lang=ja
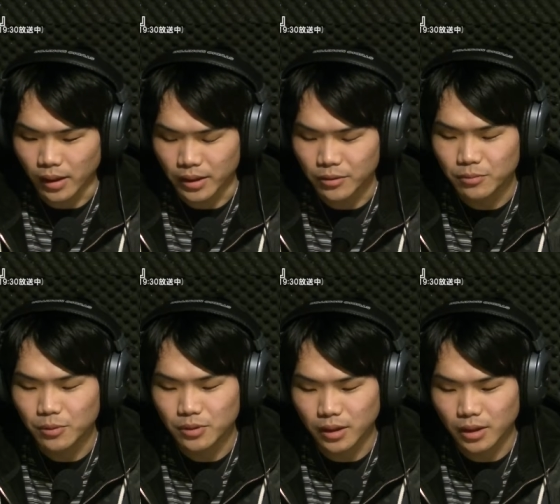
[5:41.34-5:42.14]
犬
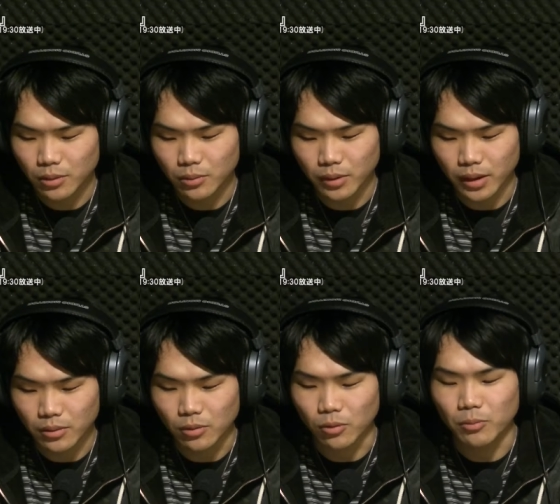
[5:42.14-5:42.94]
吠埼灯台
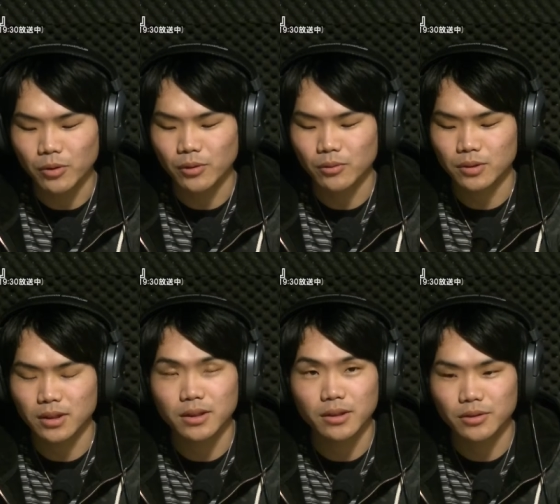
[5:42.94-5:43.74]
を思い起こ
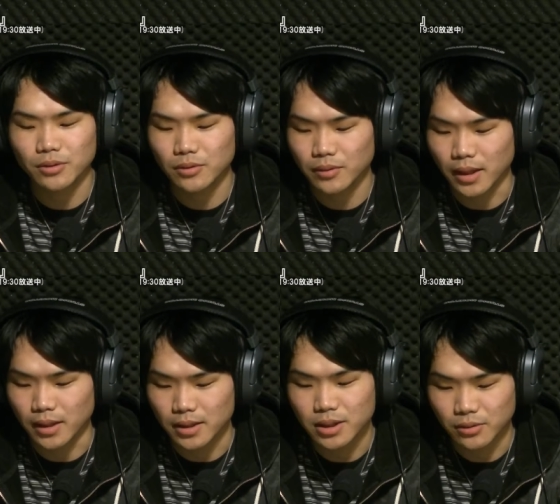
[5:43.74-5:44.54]
させるような
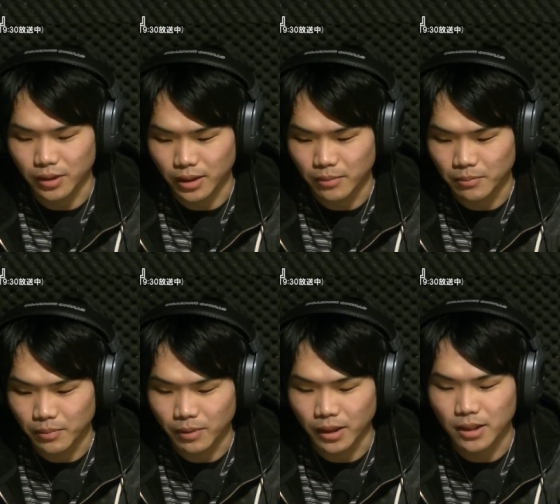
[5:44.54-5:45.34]
白に、
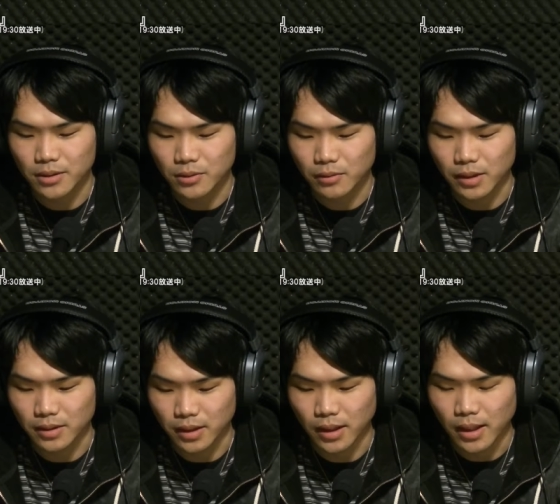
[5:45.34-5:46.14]
まあ、内装はで
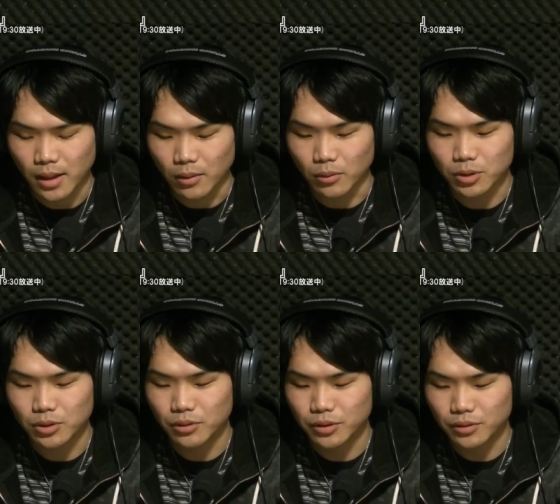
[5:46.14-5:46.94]
すねお
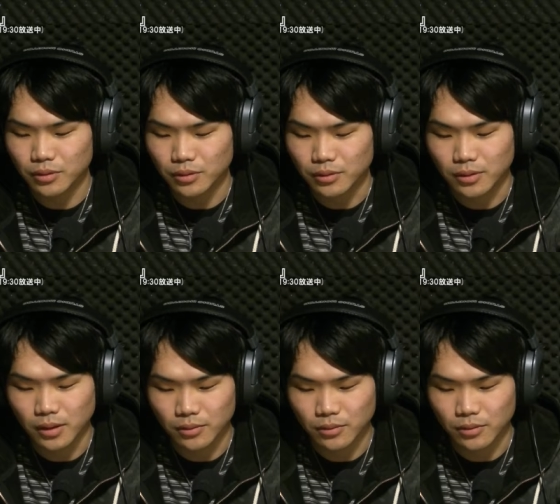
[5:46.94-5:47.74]
醤油の
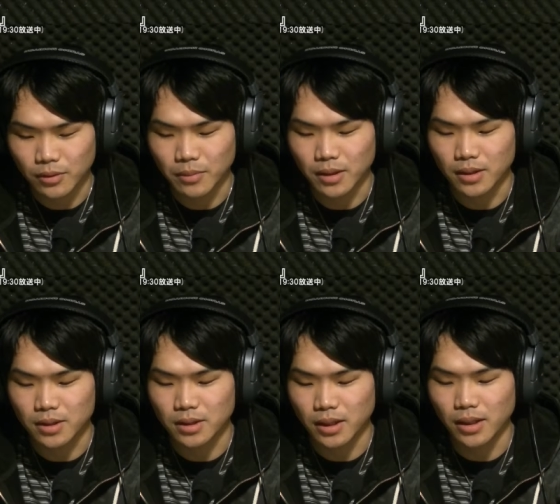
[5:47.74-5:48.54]
蔵の
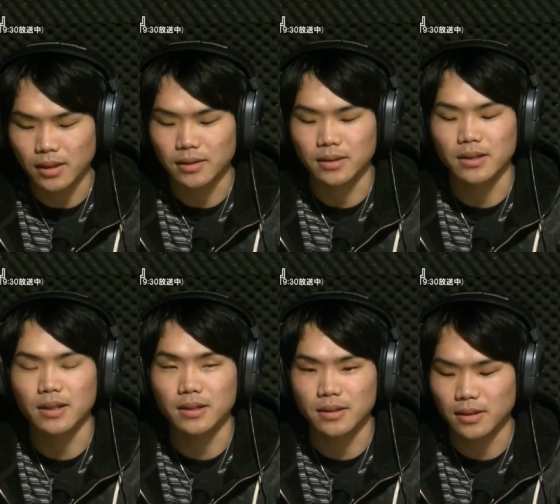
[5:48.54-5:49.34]
イメージで
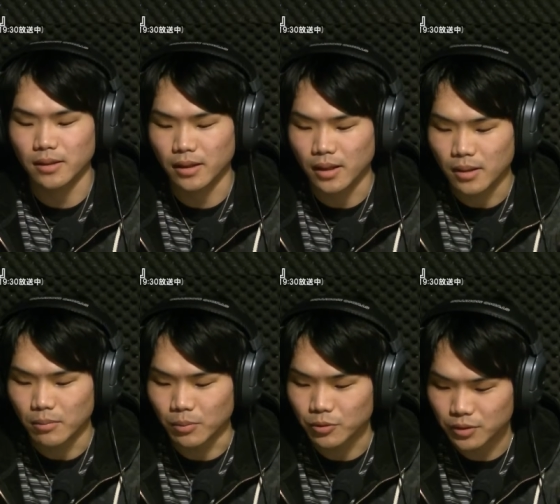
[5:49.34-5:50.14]
デザインされ
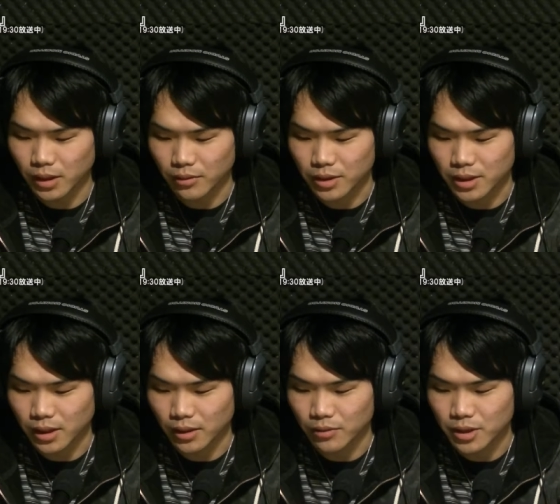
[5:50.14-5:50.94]
木材の仕
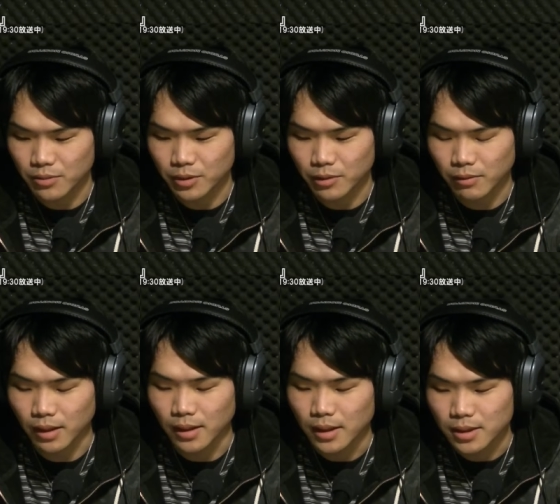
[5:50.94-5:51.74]
上げの一部に
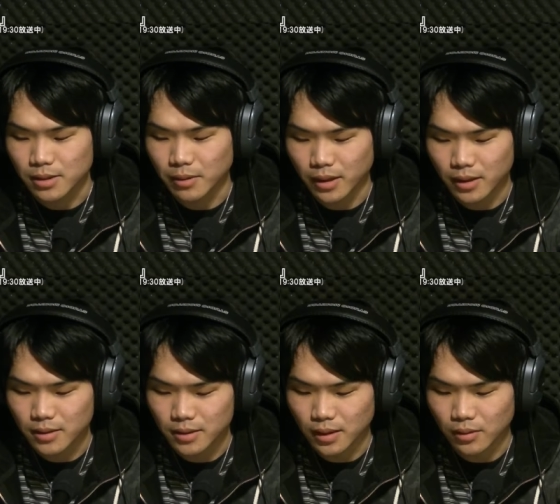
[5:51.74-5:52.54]
は千葉
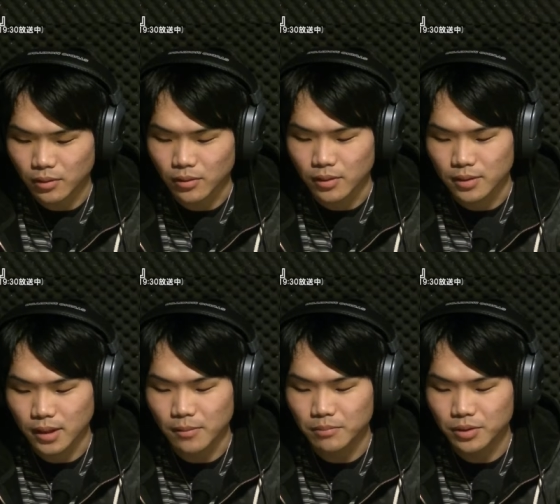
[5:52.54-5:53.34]
県産の
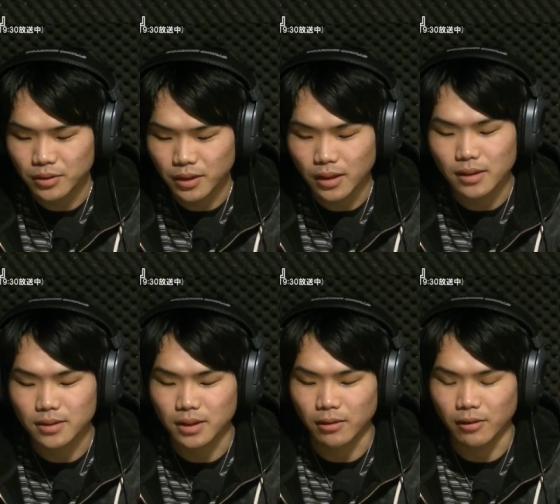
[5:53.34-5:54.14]
産物杉が
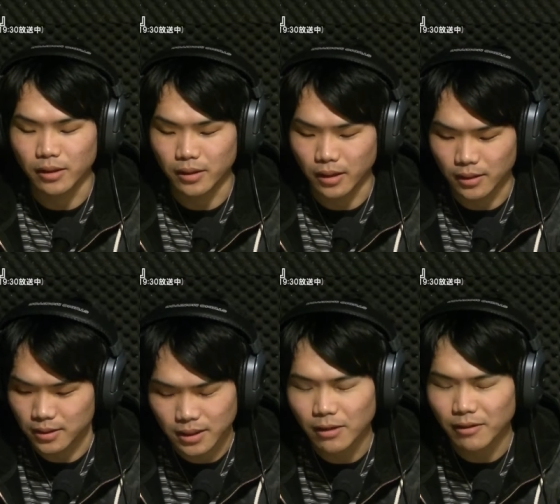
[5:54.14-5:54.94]
使われて
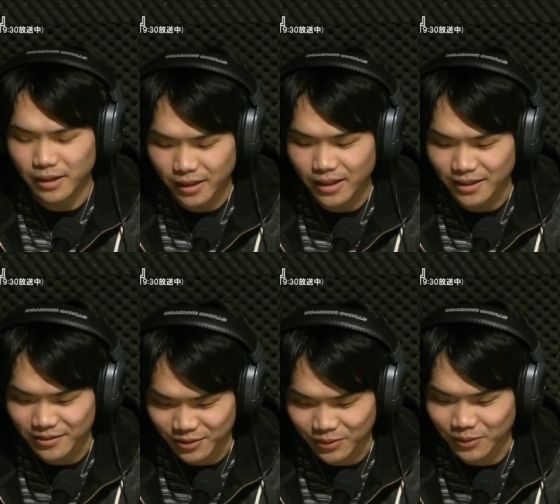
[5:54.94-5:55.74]
使われてい
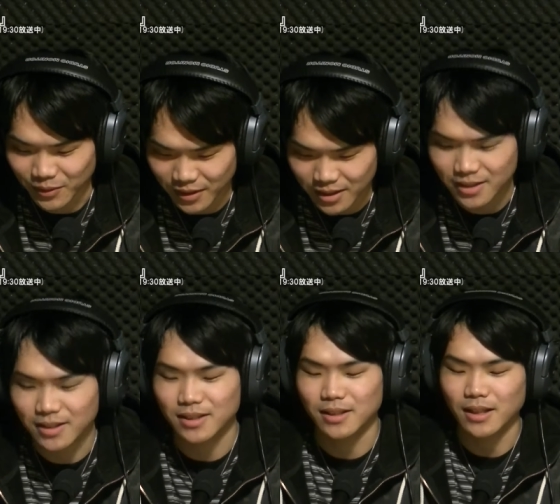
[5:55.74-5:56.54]
るそうで
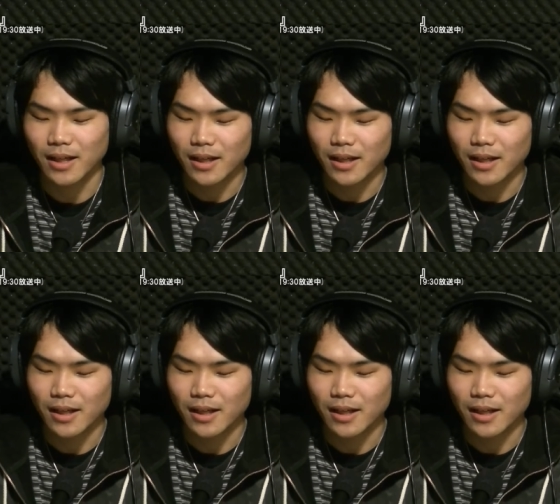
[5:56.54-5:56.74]
す。